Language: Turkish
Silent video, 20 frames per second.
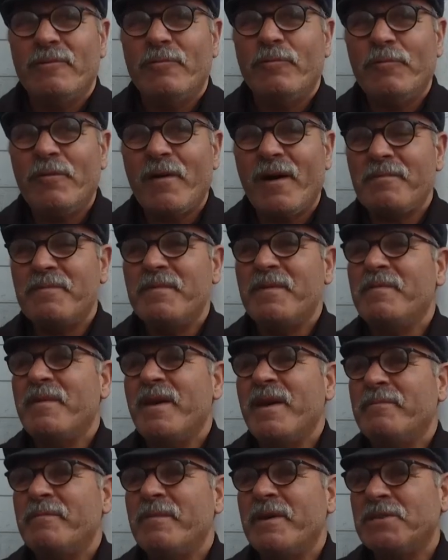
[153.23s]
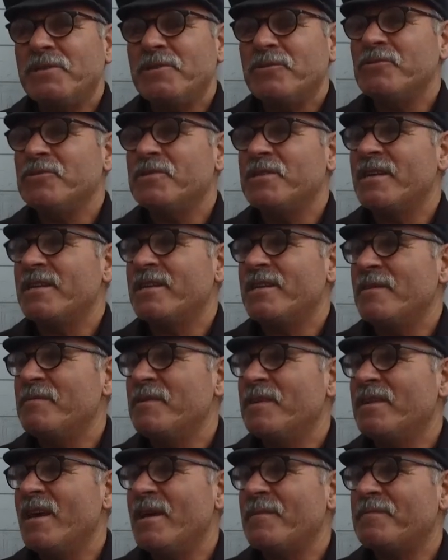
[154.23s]
ufak bir beşin üzerinde
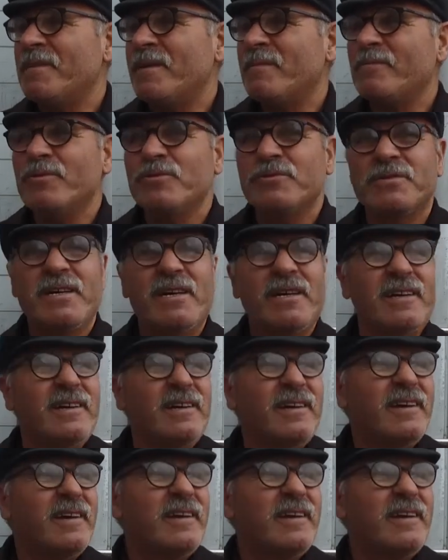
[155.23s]
bir deprem olsa